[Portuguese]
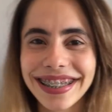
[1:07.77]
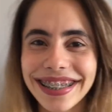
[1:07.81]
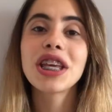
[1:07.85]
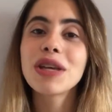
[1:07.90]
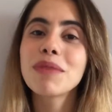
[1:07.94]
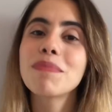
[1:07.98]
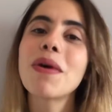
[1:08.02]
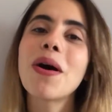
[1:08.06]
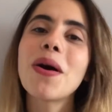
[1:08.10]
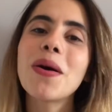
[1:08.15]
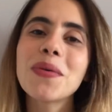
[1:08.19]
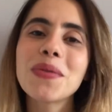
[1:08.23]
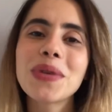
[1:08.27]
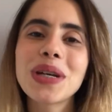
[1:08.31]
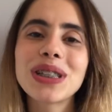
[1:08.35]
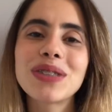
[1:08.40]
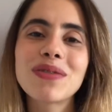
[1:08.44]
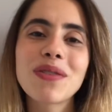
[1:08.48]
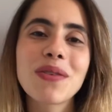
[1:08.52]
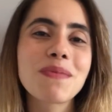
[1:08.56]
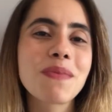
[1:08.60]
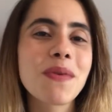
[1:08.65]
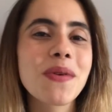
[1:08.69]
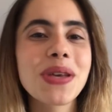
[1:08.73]
E bom, esse
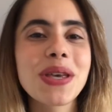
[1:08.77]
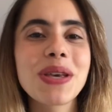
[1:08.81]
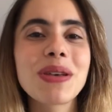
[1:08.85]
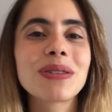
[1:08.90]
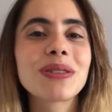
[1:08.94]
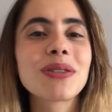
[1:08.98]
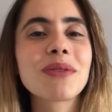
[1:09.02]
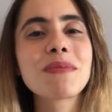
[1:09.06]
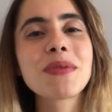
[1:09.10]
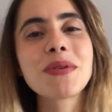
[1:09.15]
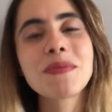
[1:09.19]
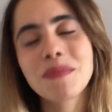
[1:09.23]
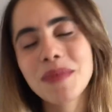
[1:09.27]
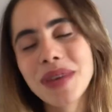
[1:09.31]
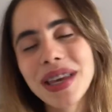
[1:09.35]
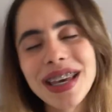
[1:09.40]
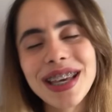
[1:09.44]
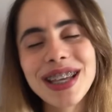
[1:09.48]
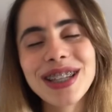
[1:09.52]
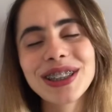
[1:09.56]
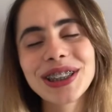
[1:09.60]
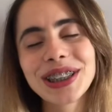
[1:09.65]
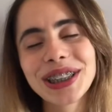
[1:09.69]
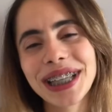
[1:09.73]
foi um pouquinho sobre
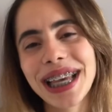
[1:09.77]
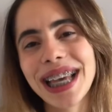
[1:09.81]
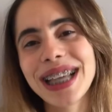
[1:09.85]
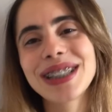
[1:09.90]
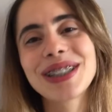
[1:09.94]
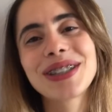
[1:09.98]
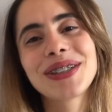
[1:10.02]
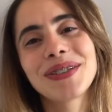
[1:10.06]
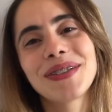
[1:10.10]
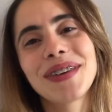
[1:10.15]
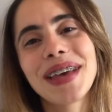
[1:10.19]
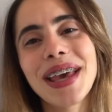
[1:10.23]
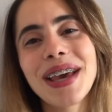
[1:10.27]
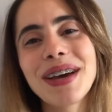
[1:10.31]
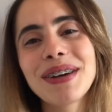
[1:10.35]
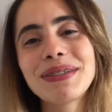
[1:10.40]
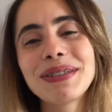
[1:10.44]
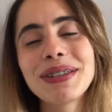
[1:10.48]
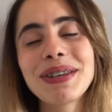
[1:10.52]
mim, de quem sou eu,